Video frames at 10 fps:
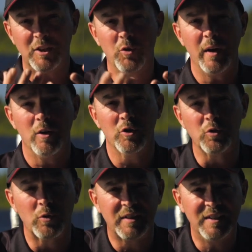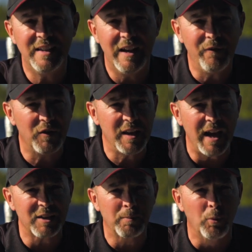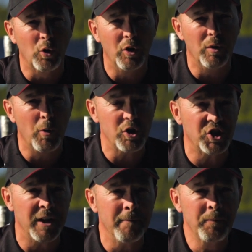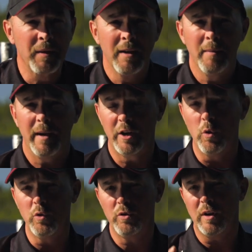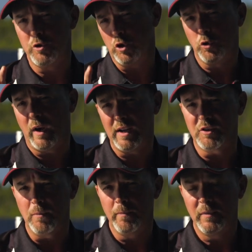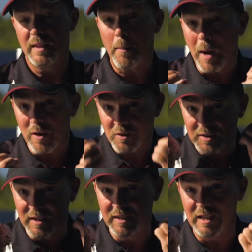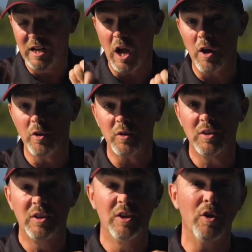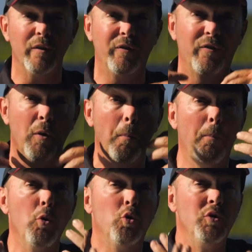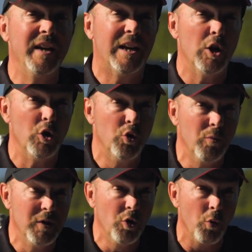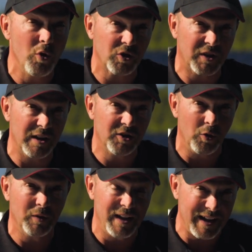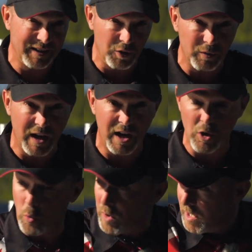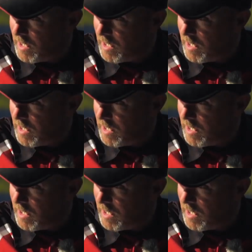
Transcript: ces cuillères-là sont si efficaces pour le brochet? Ben, en gros, il y a deux raisons. D'abord, c'est des leurres qui offrent beaucoup d'éclats lumineux lorsqu'elles sont en action dans l'eau.